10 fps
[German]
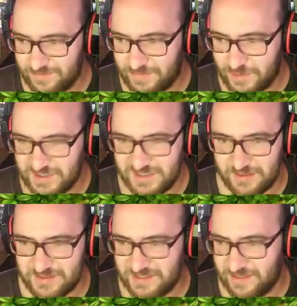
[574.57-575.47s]
Und plus das
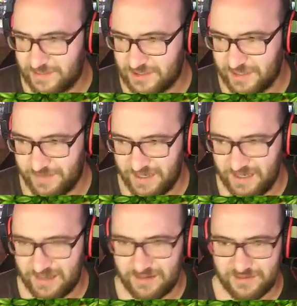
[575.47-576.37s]
auch selber. Ich habe ja
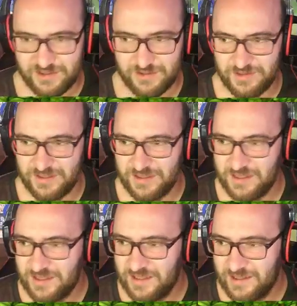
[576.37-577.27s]
hier auch schon.
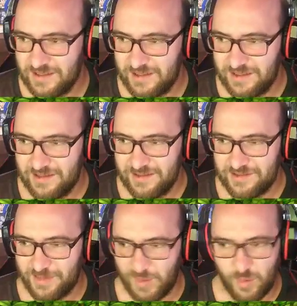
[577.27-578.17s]

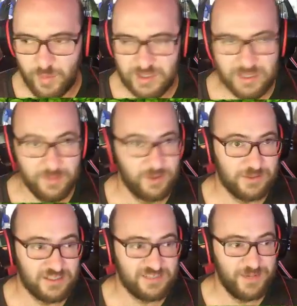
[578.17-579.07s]
Ich habe im Moment ja immer noch
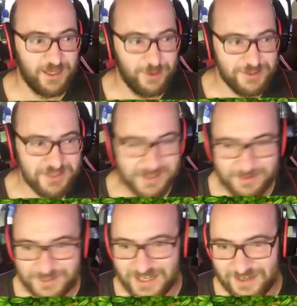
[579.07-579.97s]
das 92er
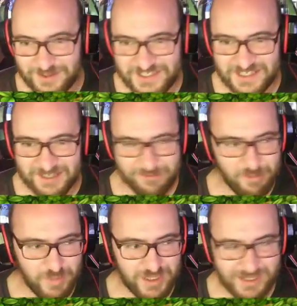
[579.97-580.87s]
und 93er
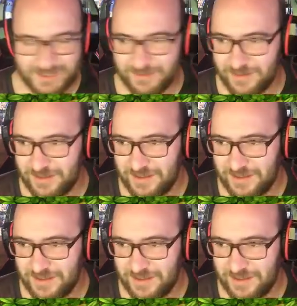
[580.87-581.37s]
Equipment an.